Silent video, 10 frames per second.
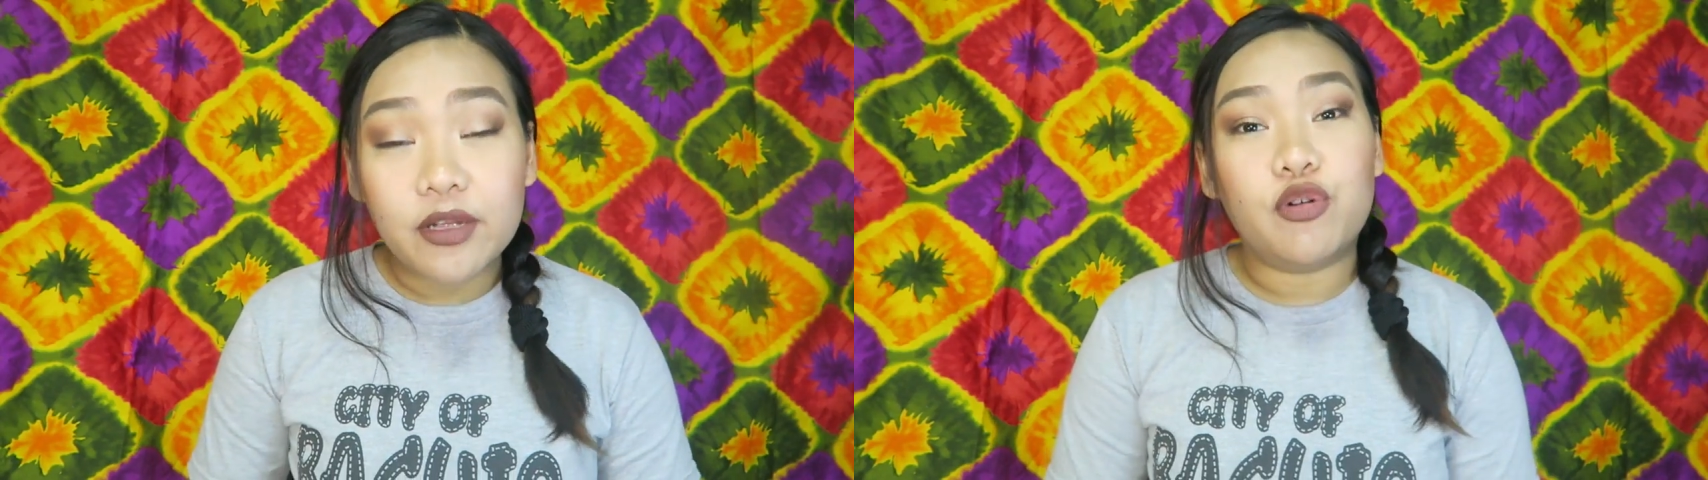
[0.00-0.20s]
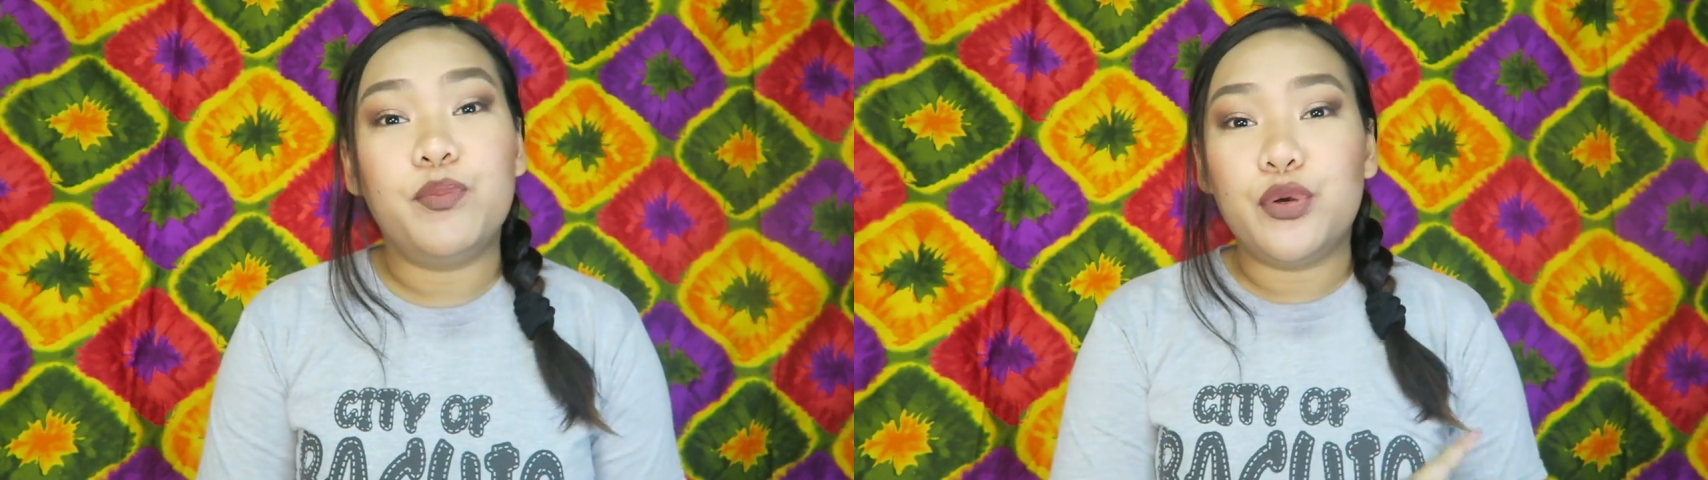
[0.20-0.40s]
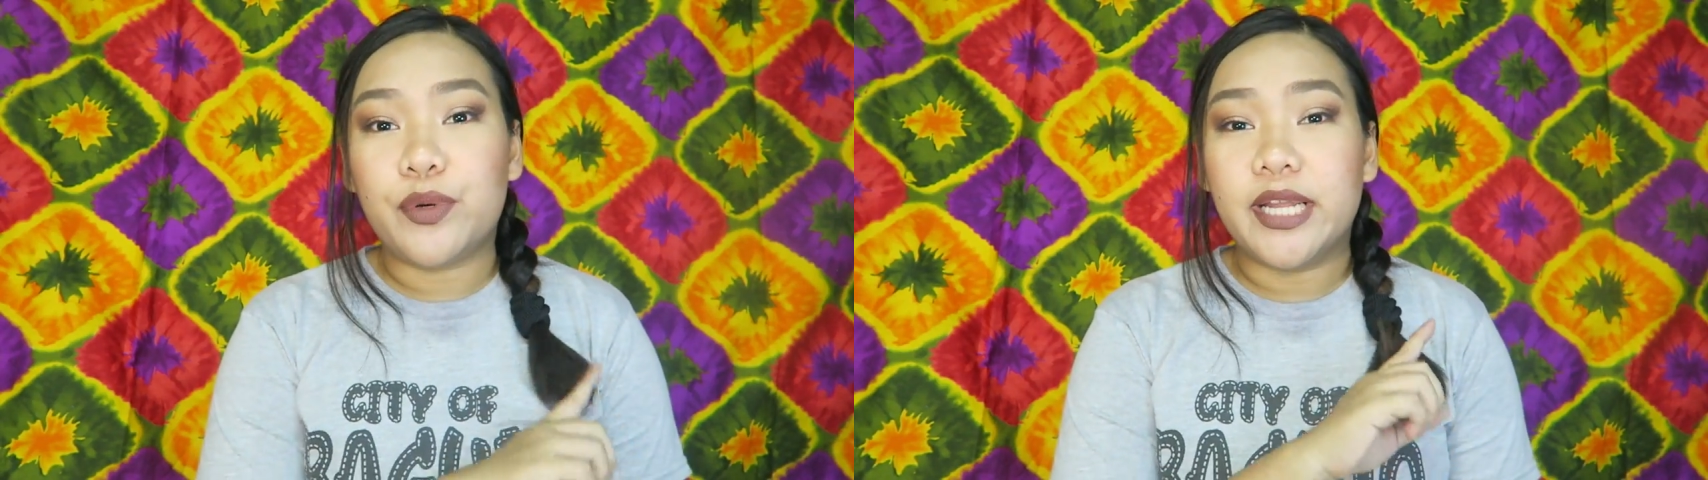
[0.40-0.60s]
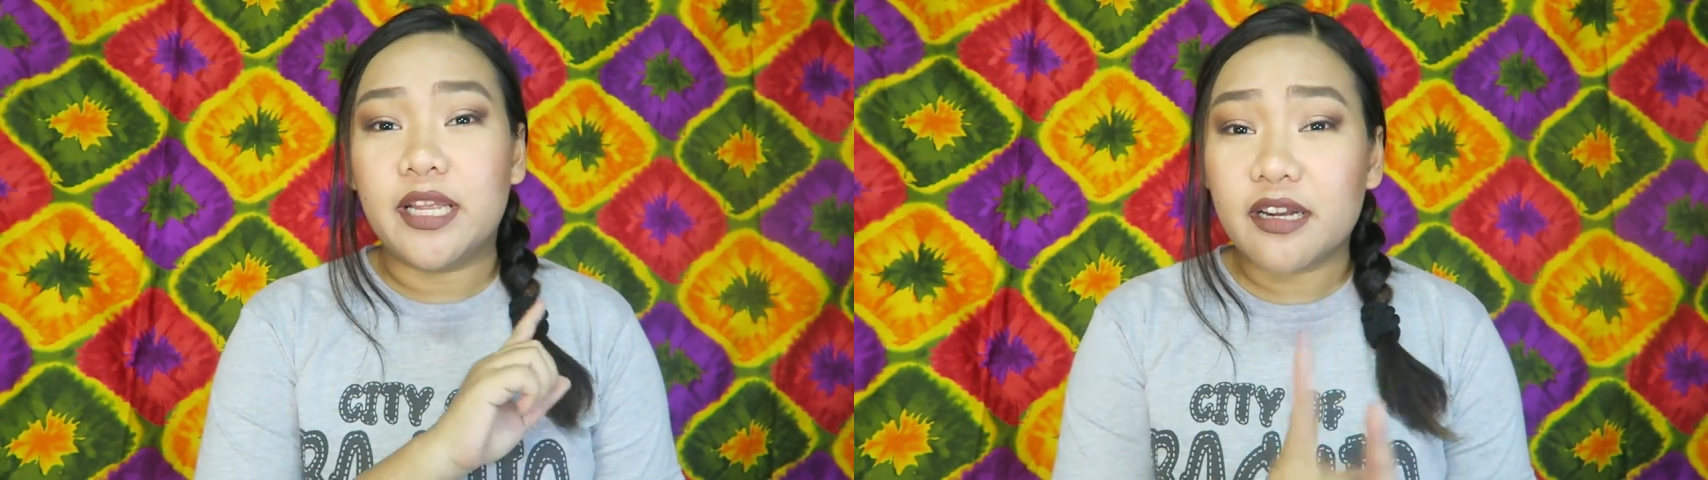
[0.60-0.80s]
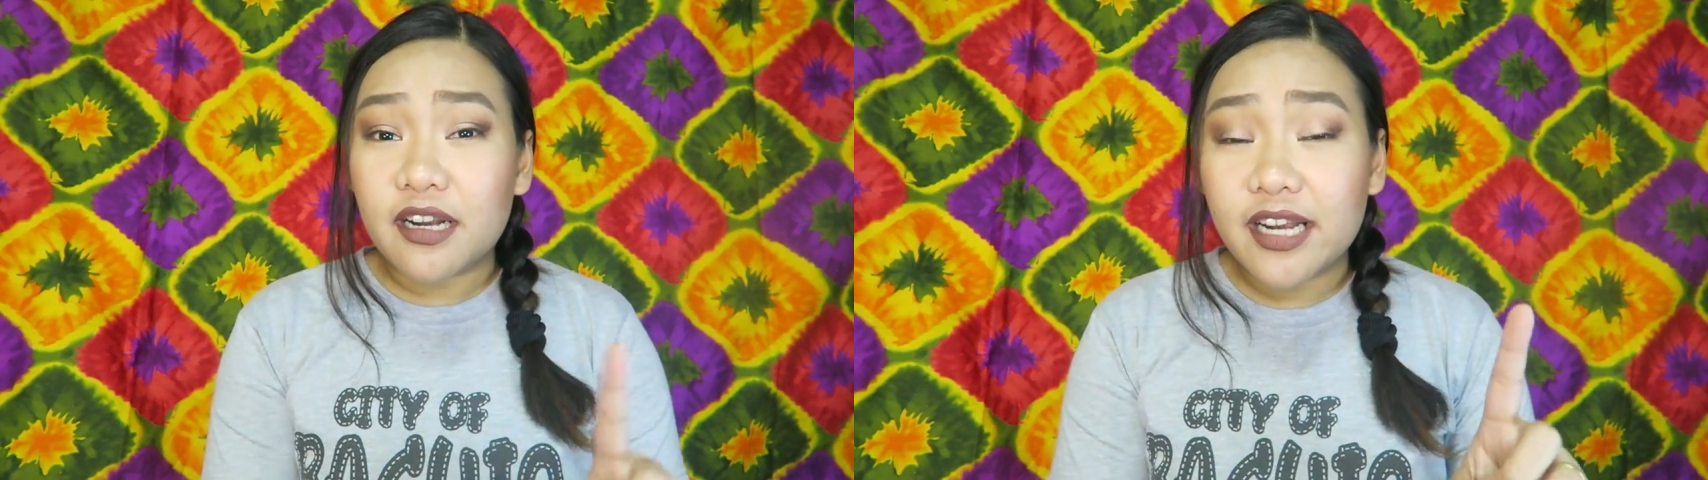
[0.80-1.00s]
I hope you were
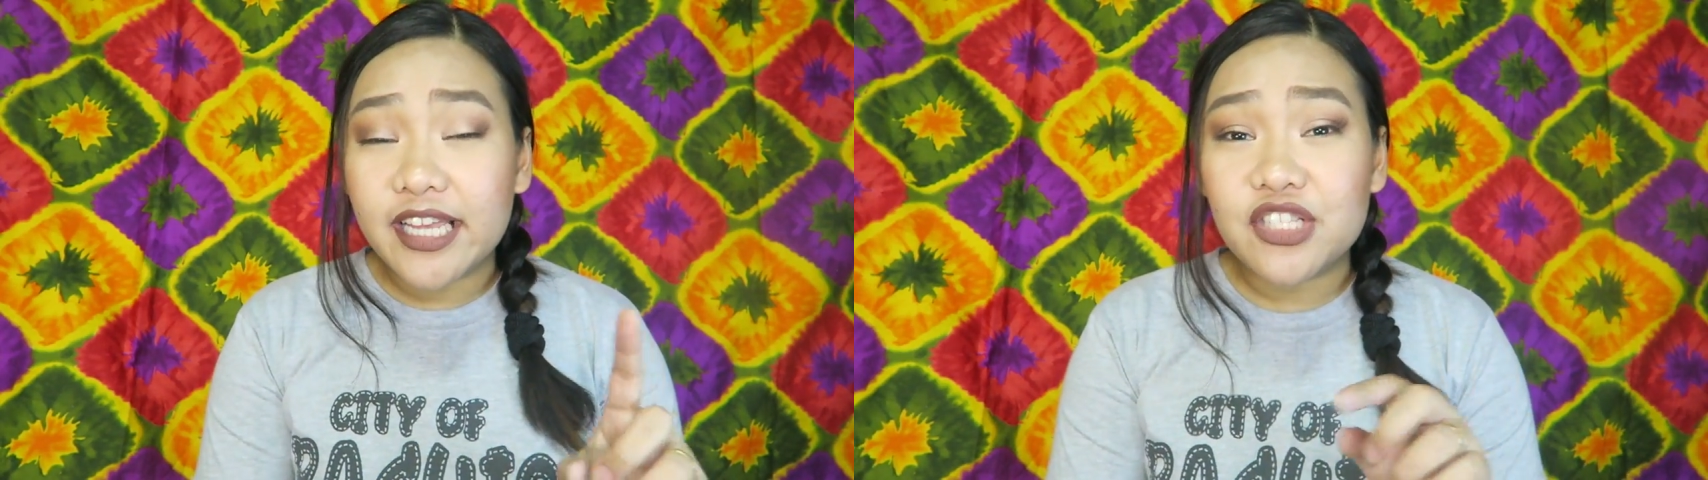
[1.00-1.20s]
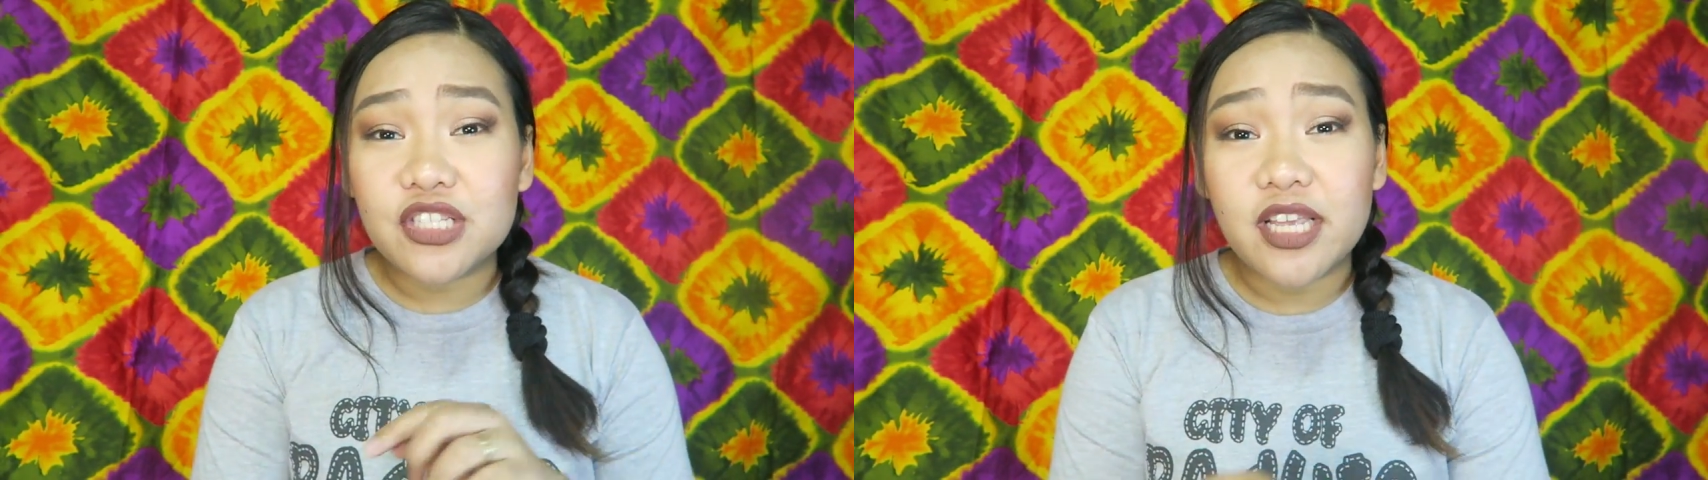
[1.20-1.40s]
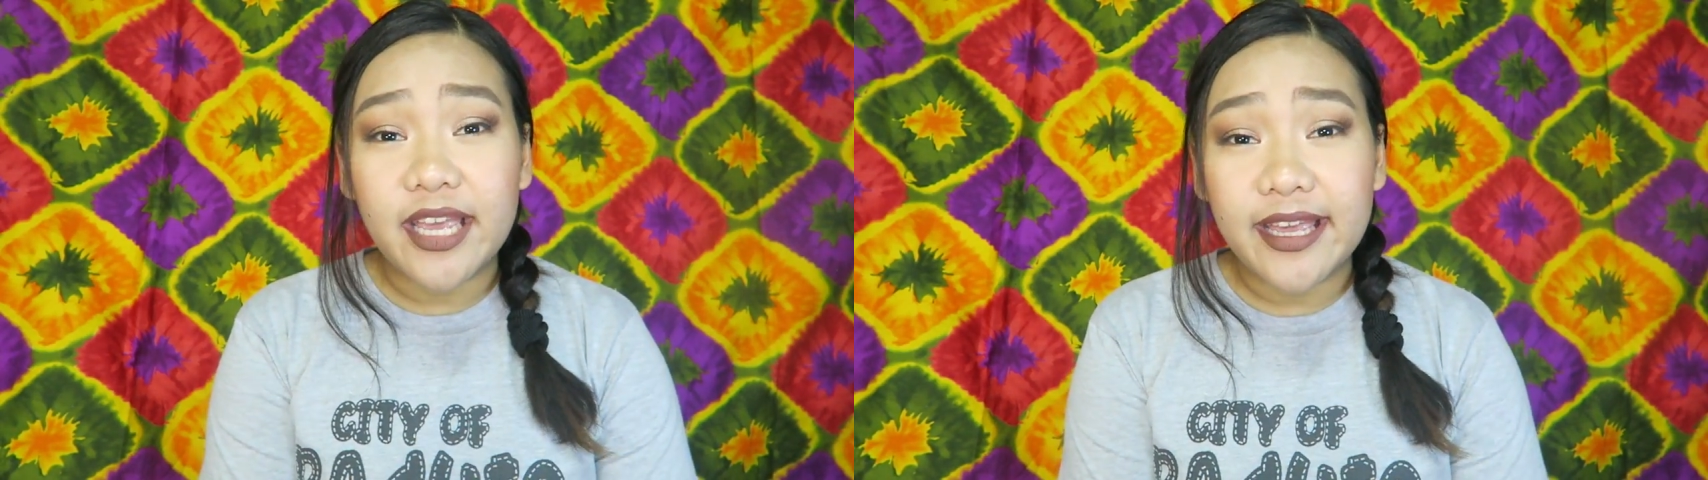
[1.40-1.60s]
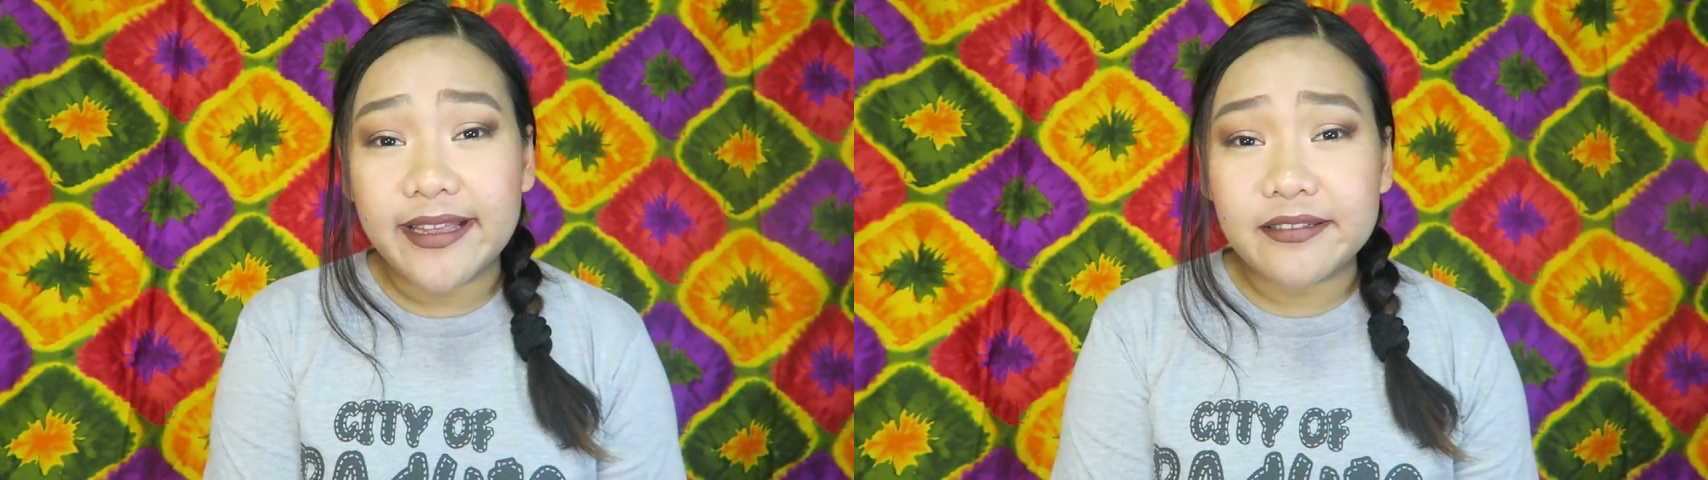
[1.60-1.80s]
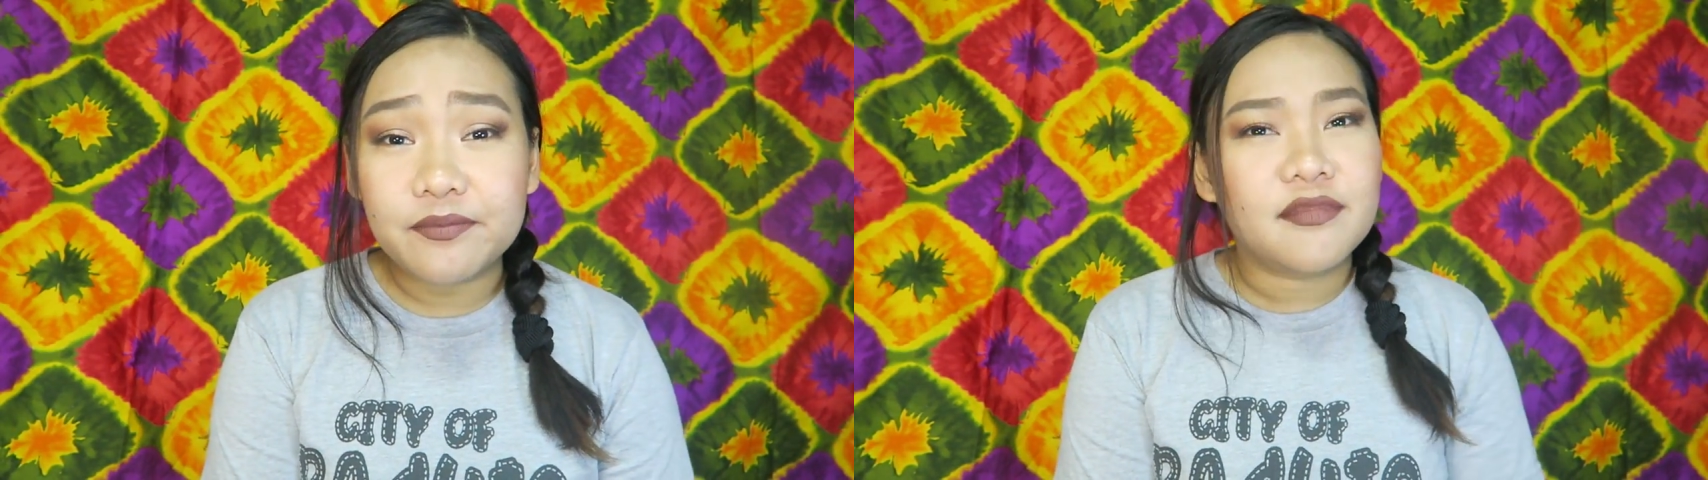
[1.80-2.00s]
encouraged.
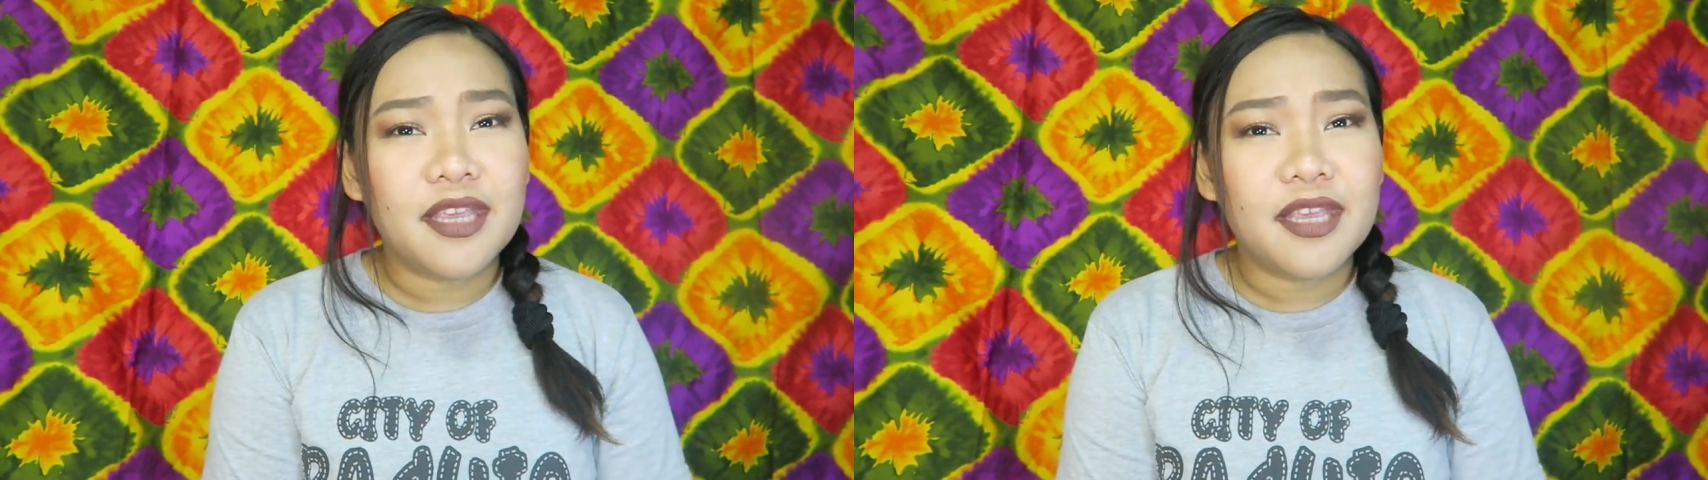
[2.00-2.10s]
And,